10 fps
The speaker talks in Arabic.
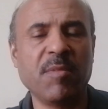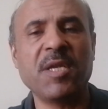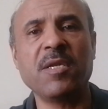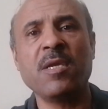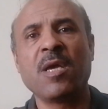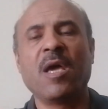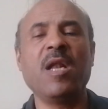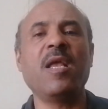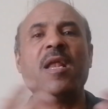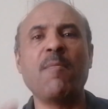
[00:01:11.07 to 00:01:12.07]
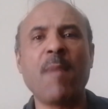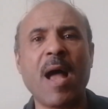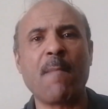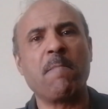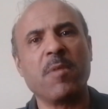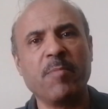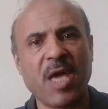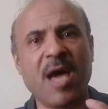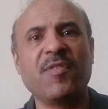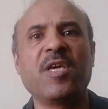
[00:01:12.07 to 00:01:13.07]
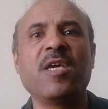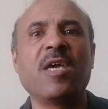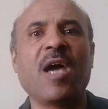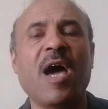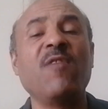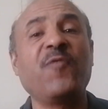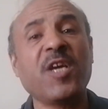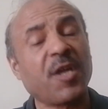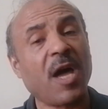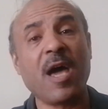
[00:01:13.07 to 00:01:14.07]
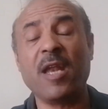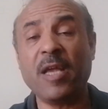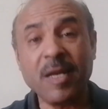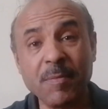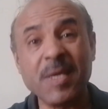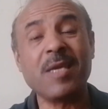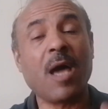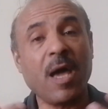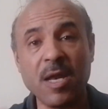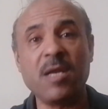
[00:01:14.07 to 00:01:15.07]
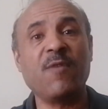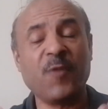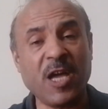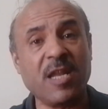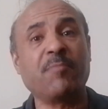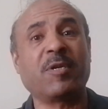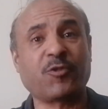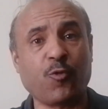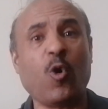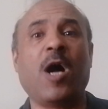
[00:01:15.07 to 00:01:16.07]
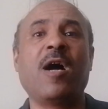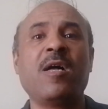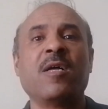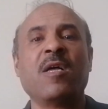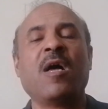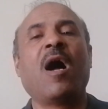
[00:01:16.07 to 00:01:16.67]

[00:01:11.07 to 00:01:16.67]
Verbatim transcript: من الإلمام بهذه الفكرة العلمية اللي فعلا مطروحة